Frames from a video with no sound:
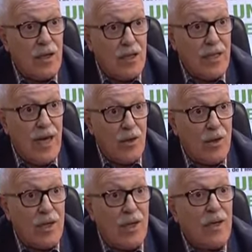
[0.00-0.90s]
القطاع
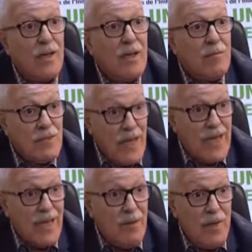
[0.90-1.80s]
اخرى
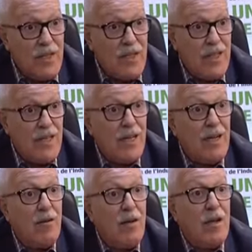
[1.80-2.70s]
متعلقه بهذا الشيء
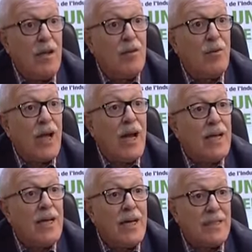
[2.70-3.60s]

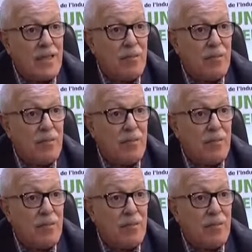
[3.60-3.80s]
الوقايه